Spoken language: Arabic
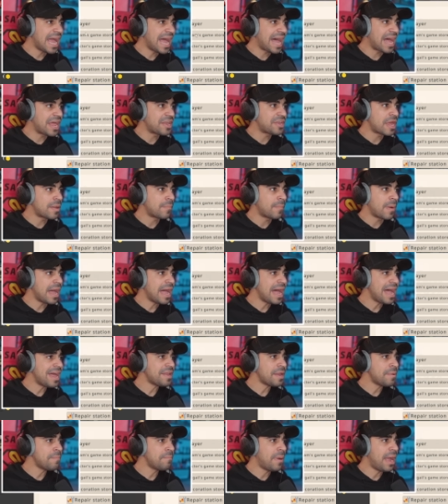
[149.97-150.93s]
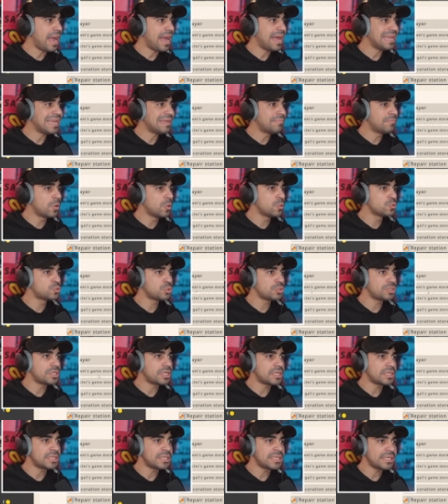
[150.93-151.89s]
ادم ادم محله موجود
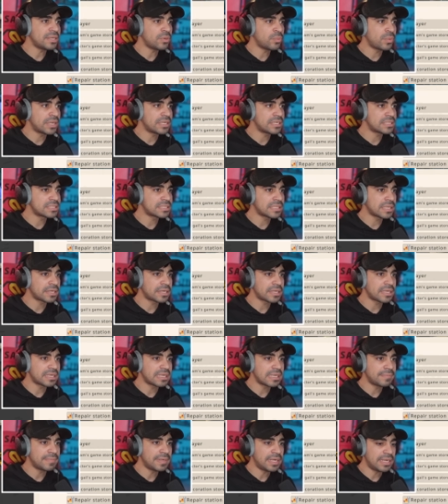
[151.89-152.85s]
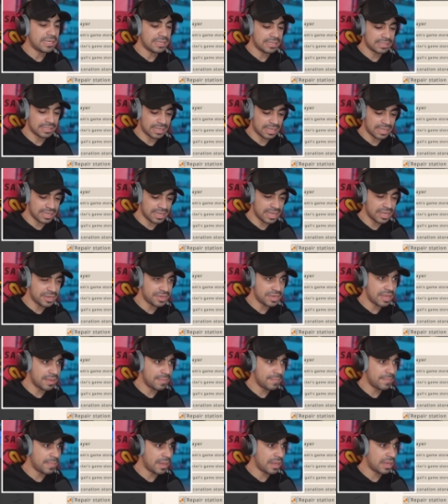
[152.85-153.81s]
هني وين يصير دقيقه محل
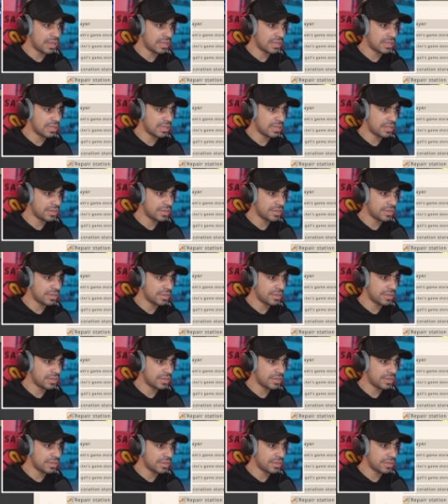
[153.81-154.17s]
ادم آه